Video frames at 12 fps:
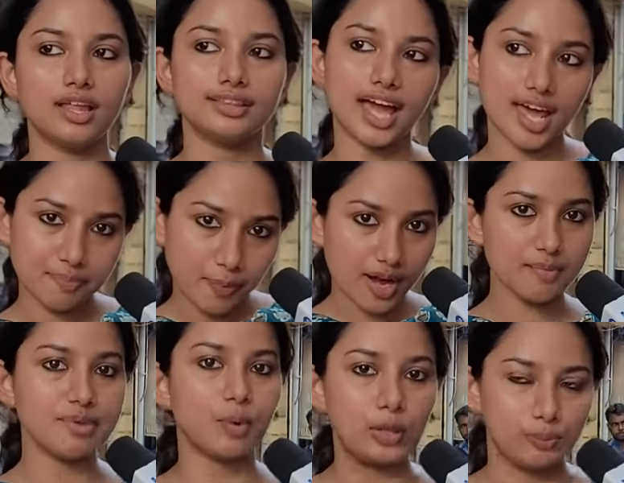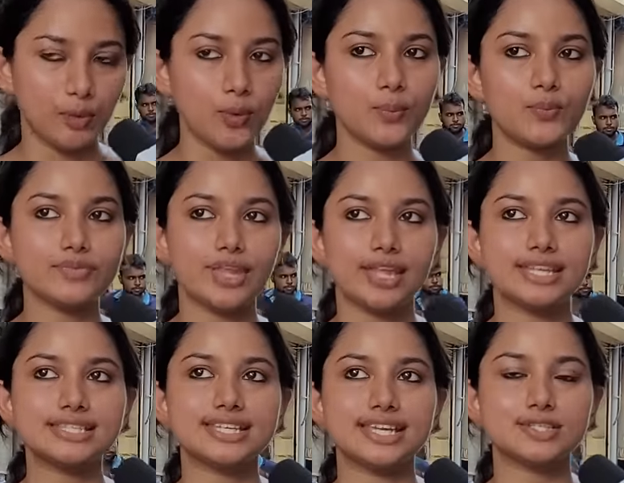তারপর আমি বলবো
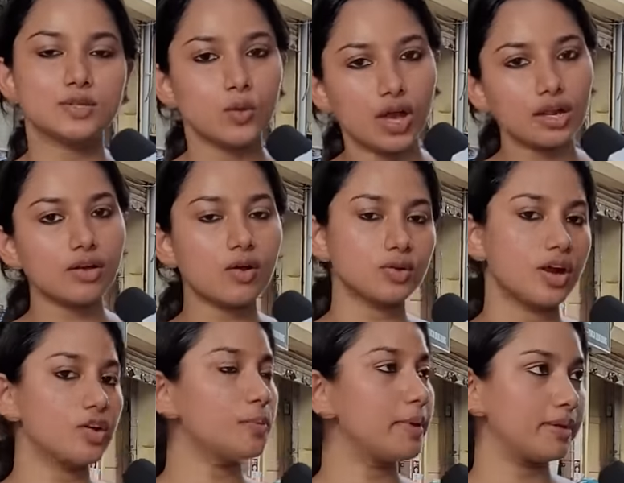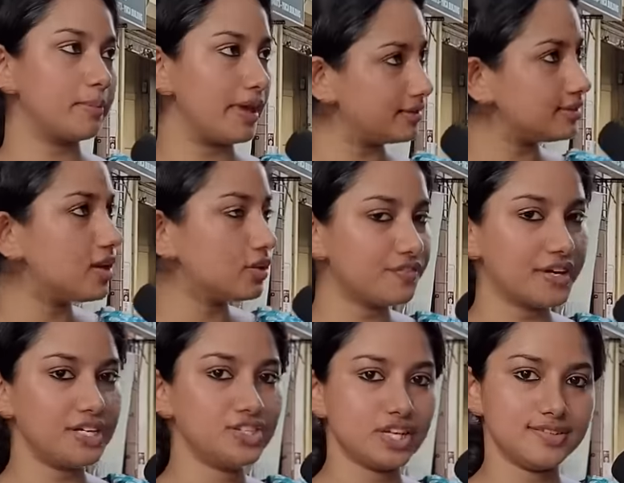যে স্লোগান কখনো কারোর ব্যক্তিগত
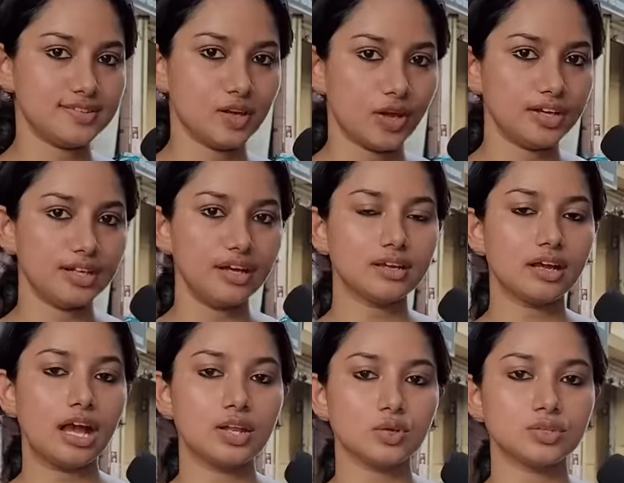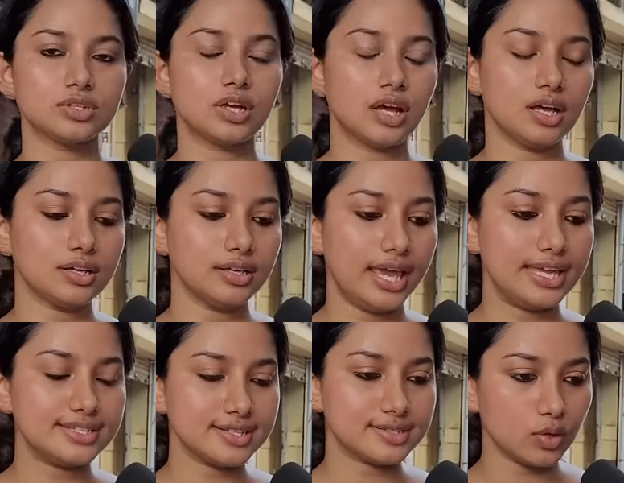ফ্র্যাঞ্চাইজি হয় না কারণ
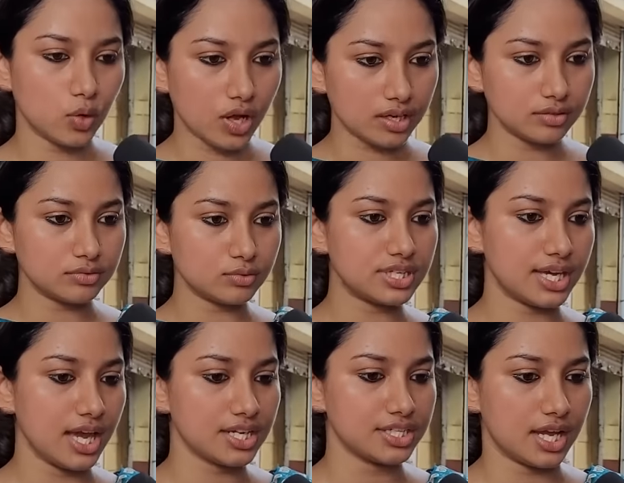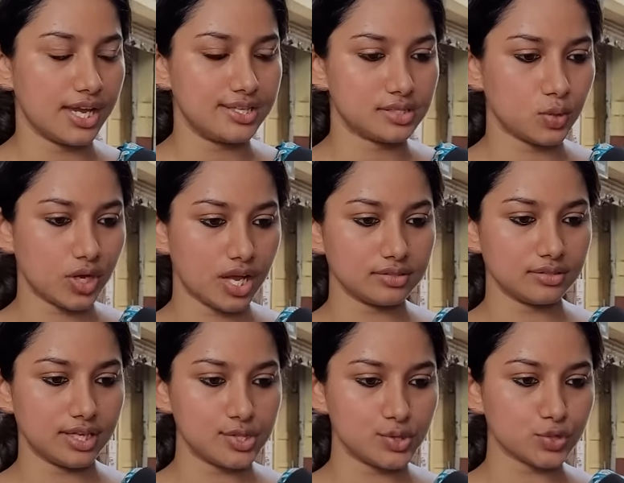এই যে স্লোগান উঠে আসা এই স্লোগান
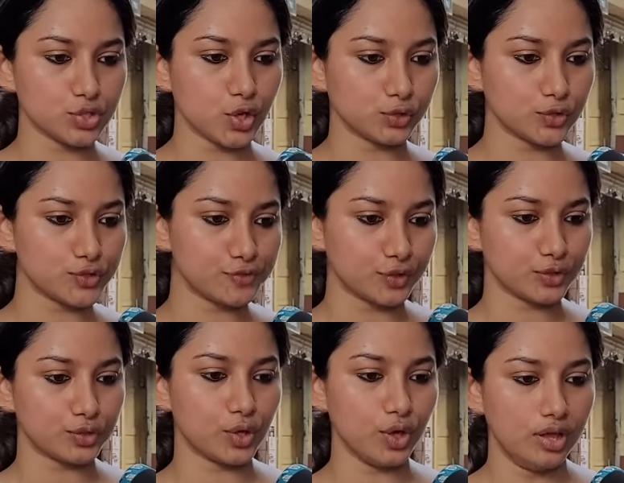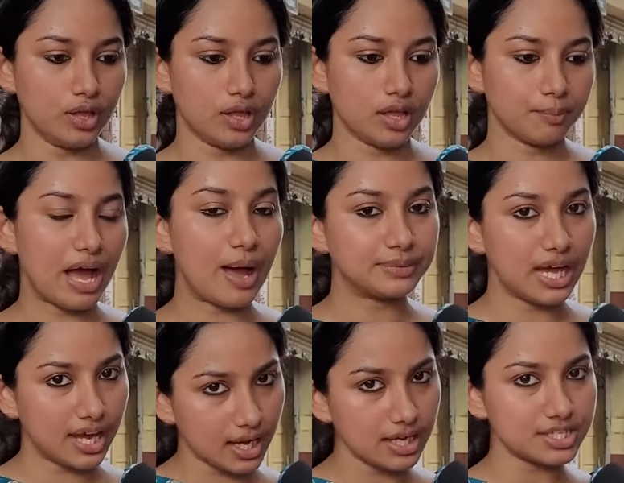কিন্তু স্বতঃস্ফূর্ত
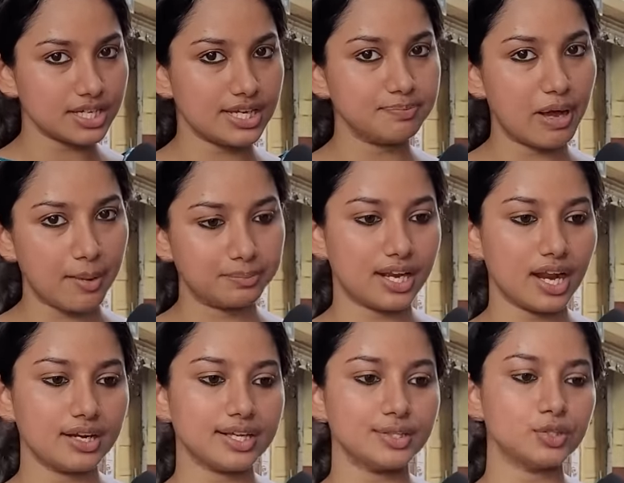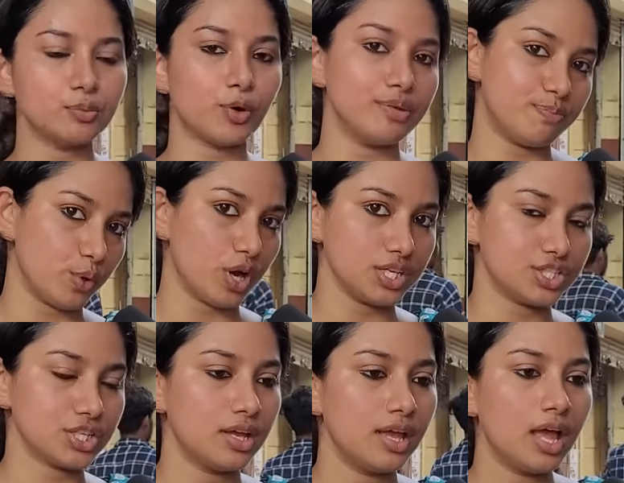ভাবধারা সেই ভাবধারার কিন্তু বহিঃপ্রকাশ
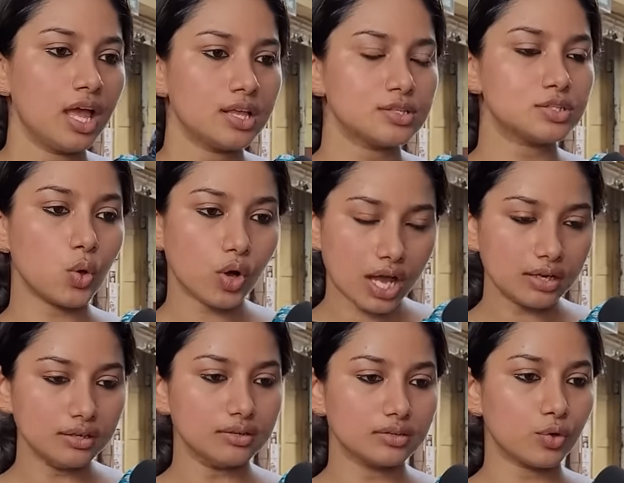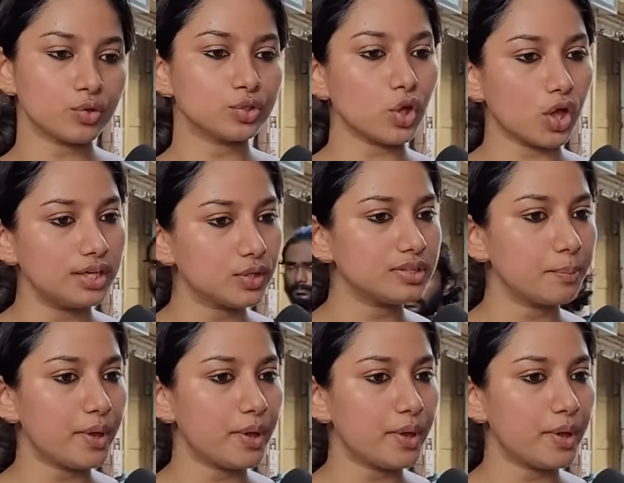স্লোগান কোনো দলের হতে